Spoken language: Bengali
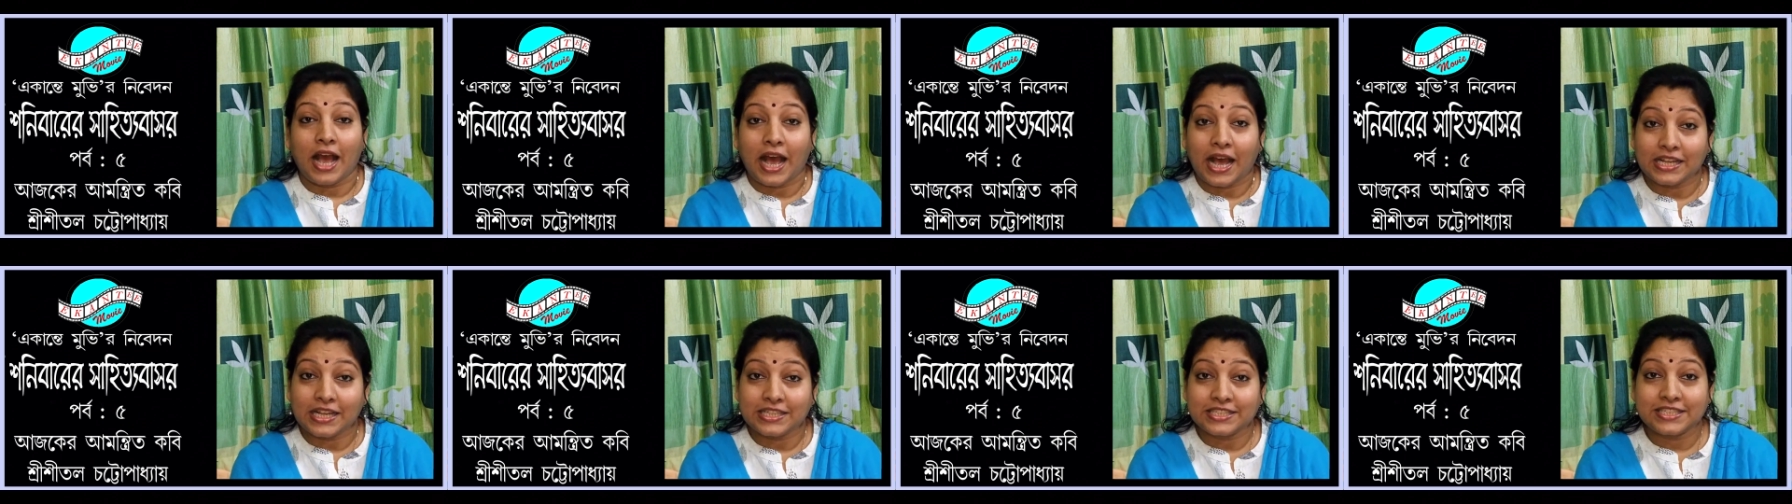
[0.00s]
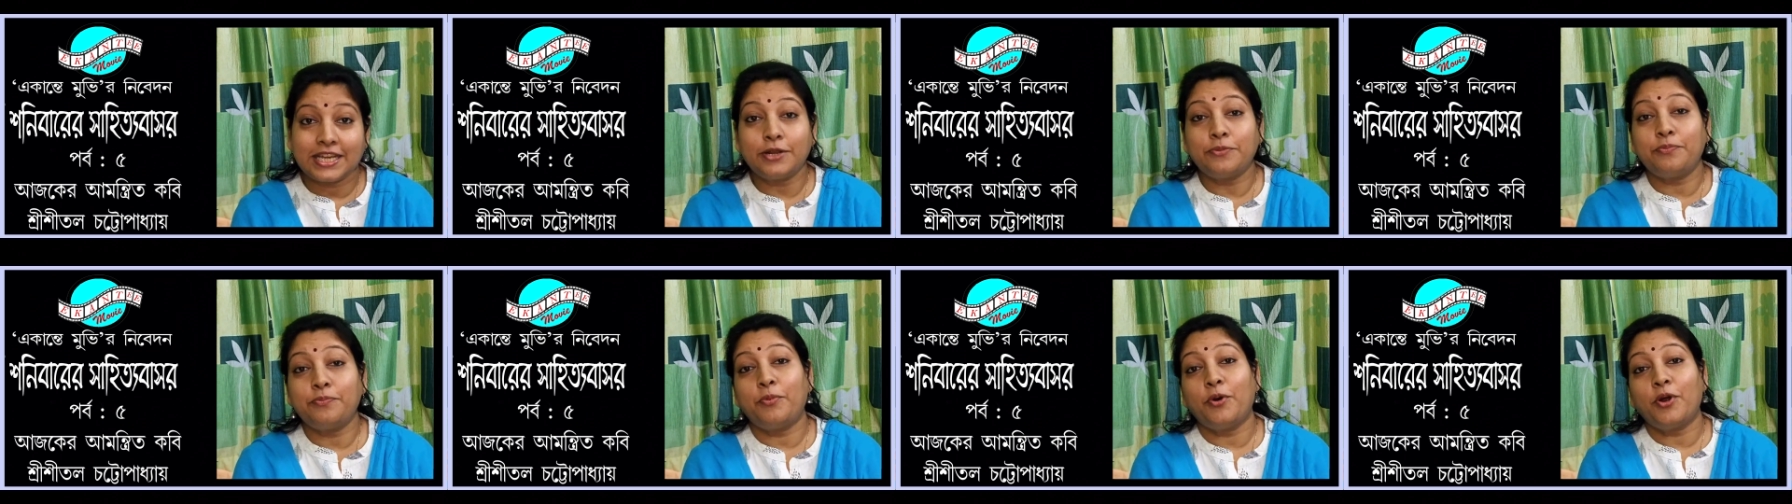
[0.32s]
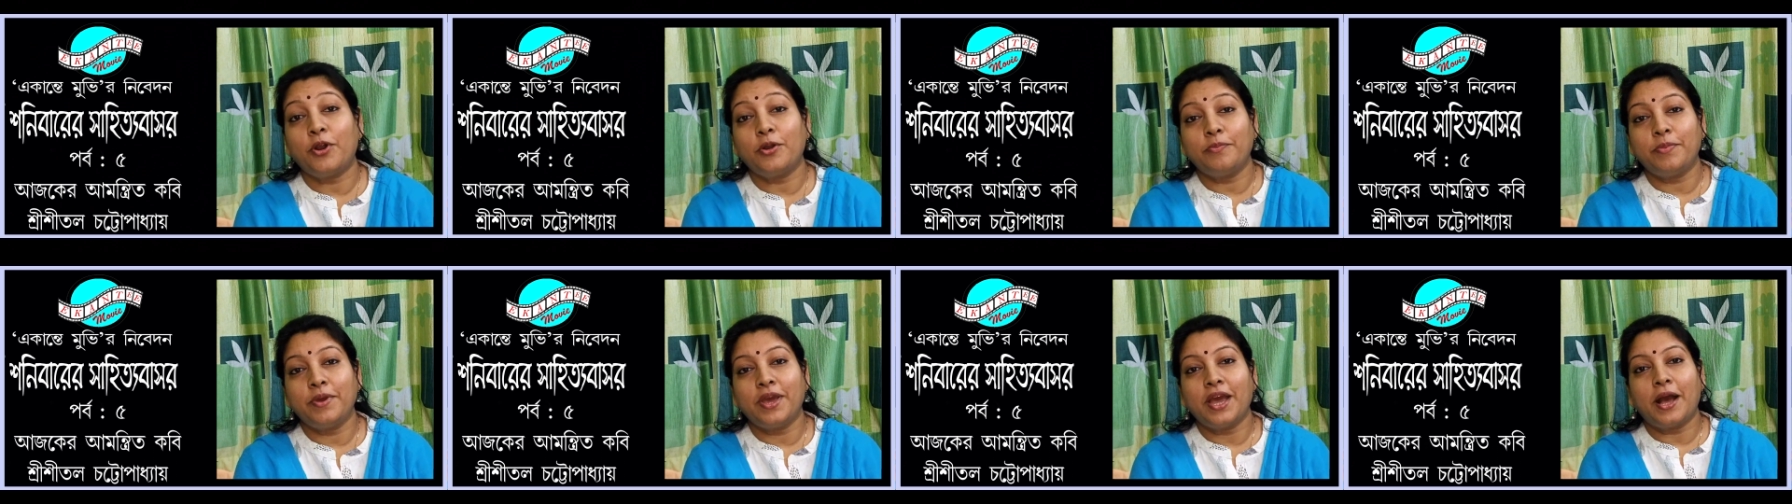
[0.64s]
আজকের
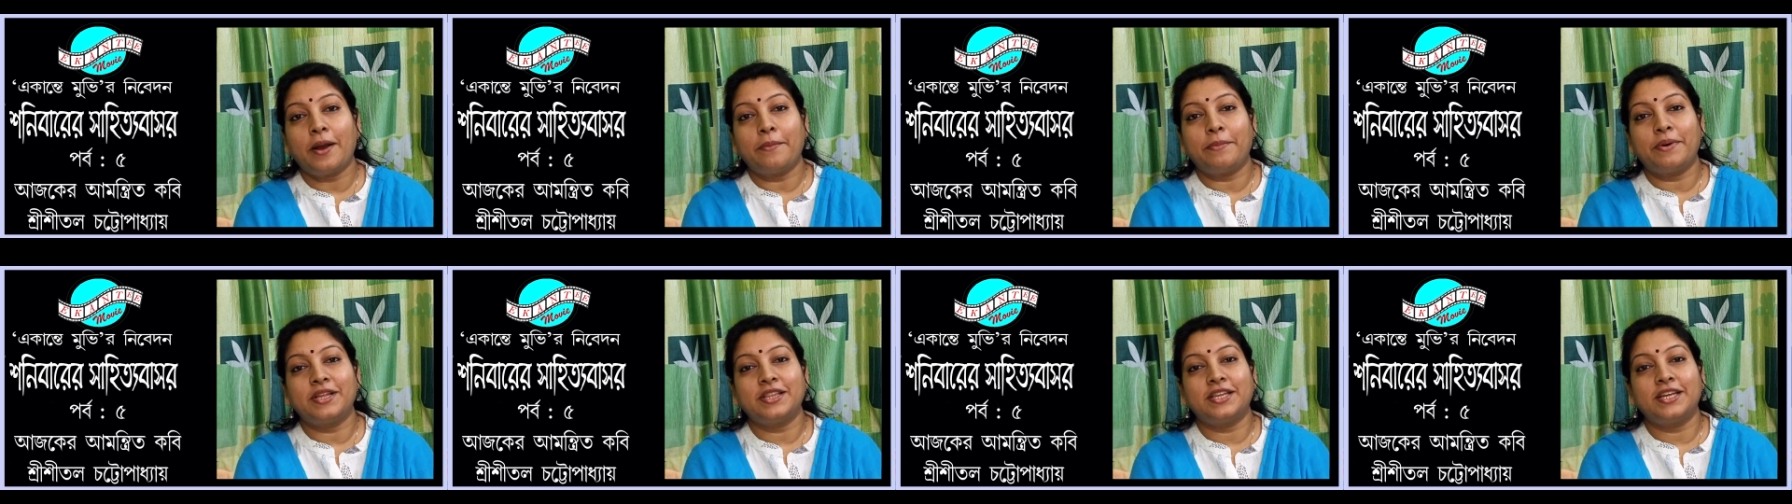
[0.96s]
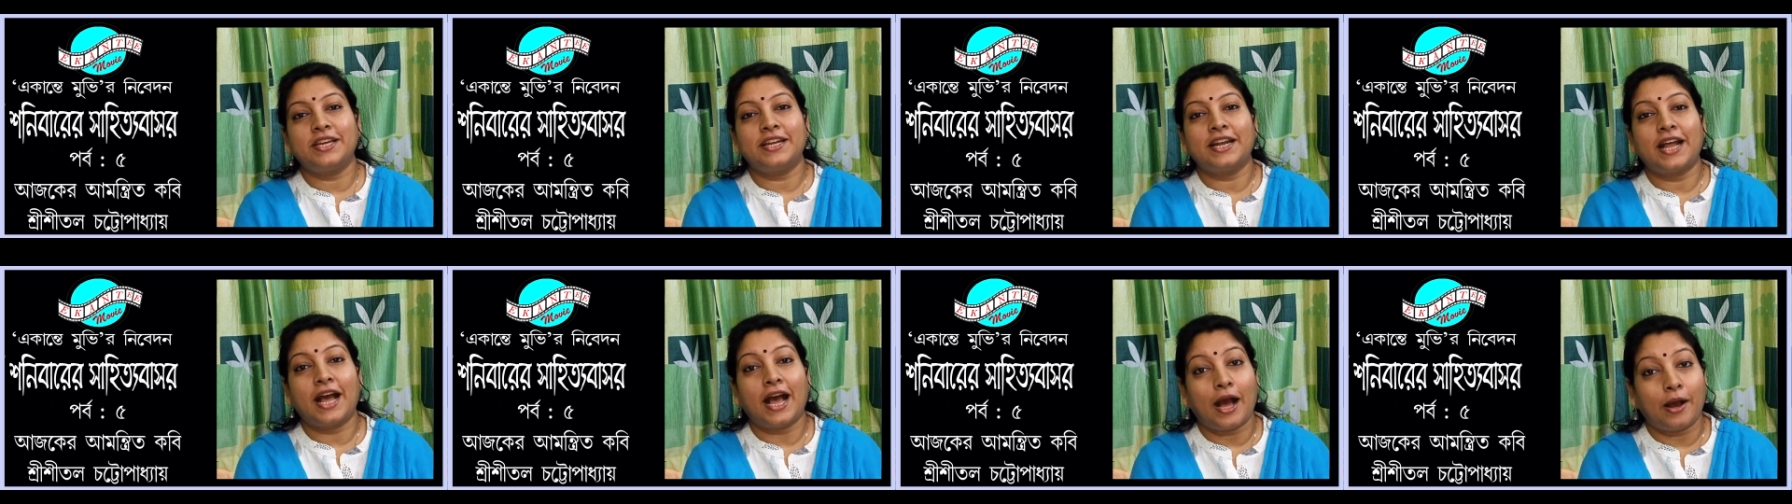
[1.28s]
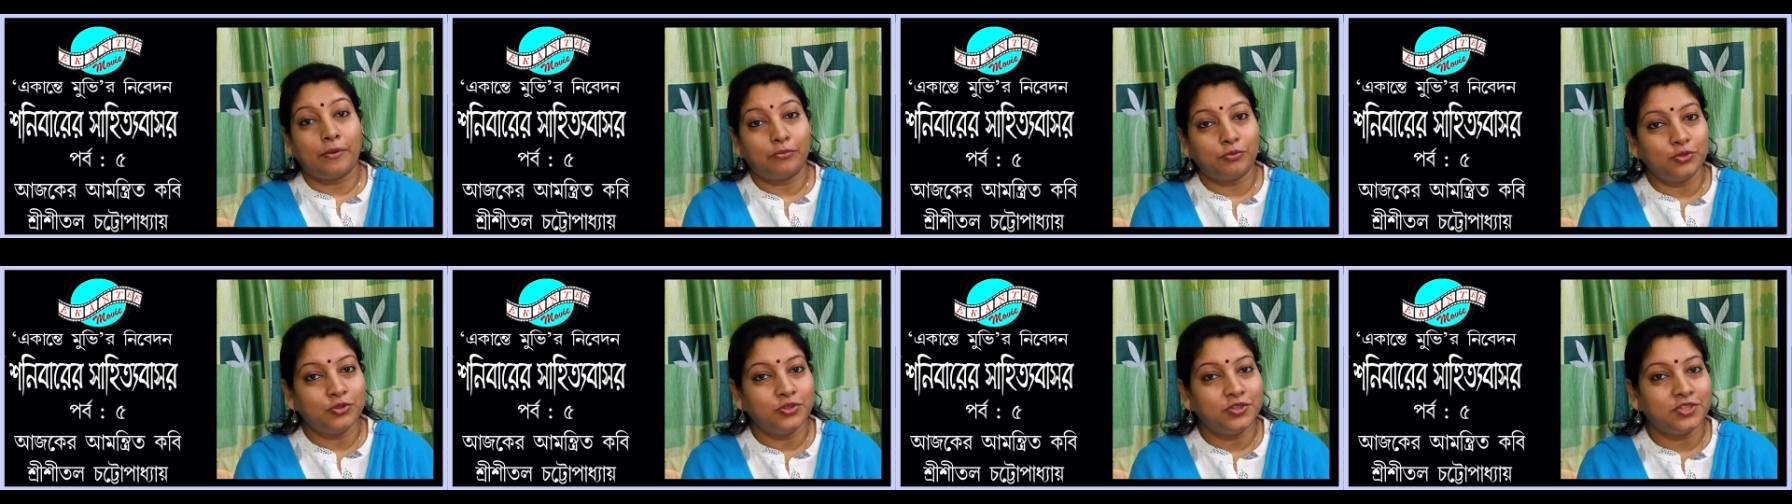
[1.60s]
পর্বে আমাদের
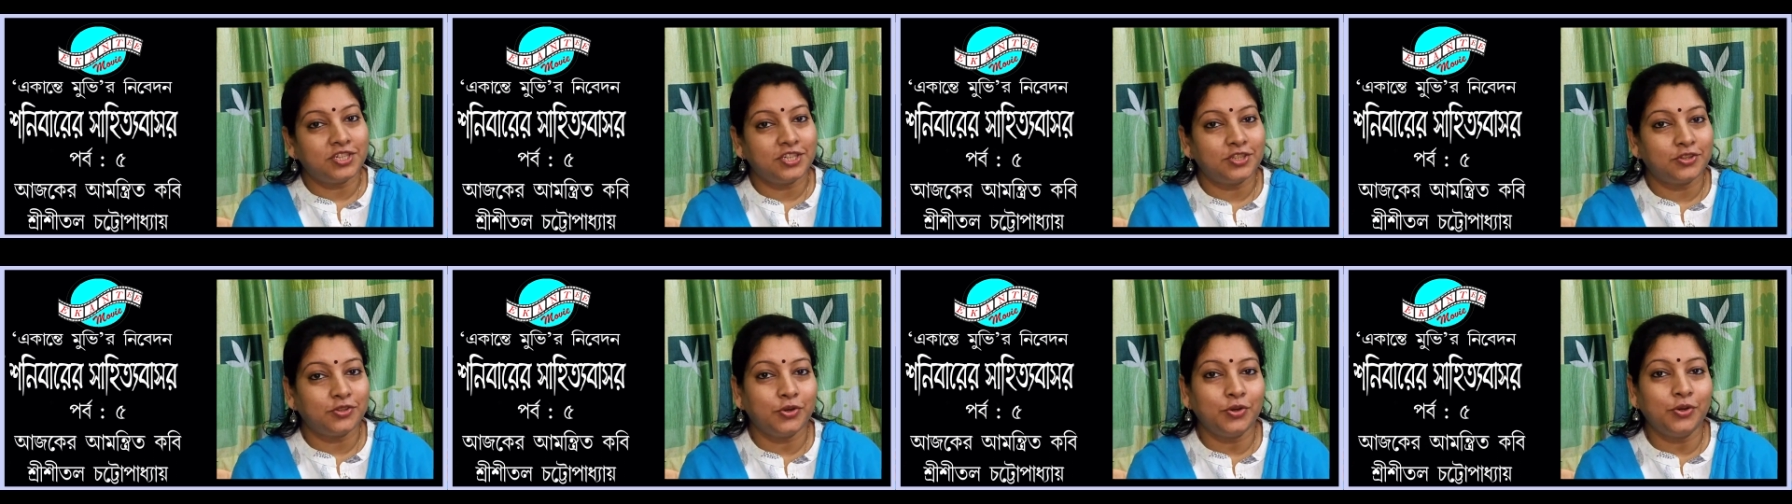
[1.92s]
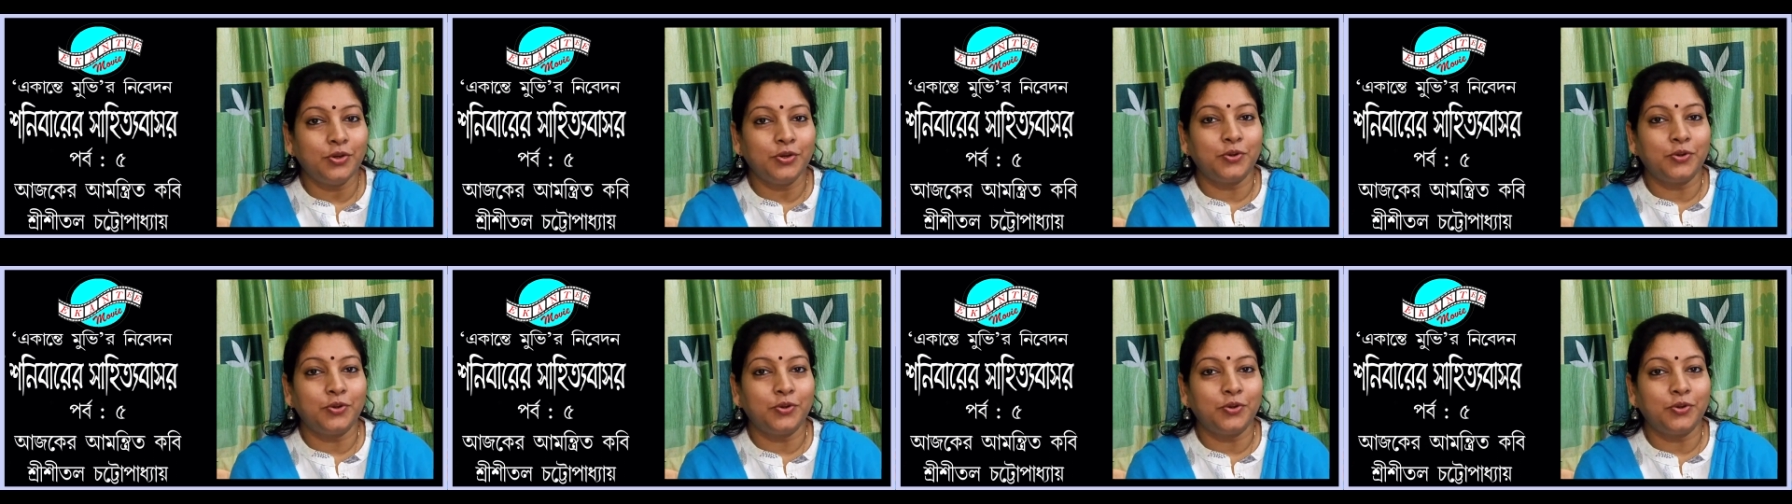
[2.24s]
আমন্ত্রিত